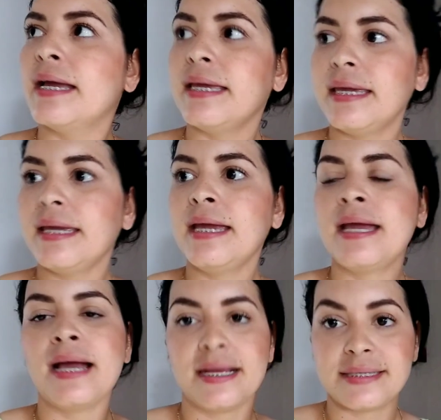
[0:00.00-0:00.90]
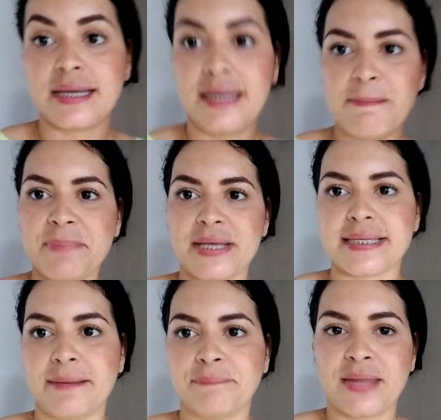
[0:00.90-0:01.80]
y hacer
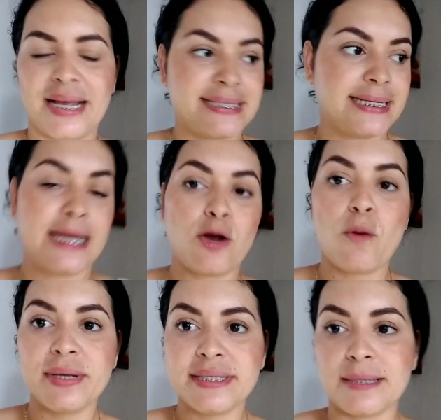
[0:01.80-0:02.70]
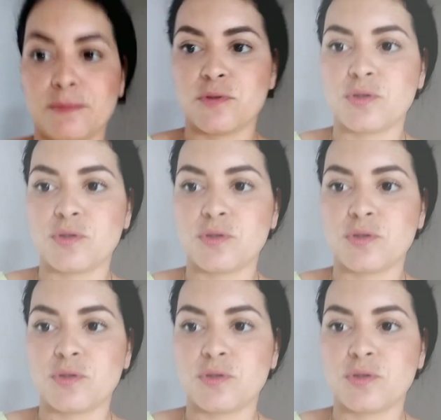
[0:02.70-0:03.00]
limpieza. Así que comencemos.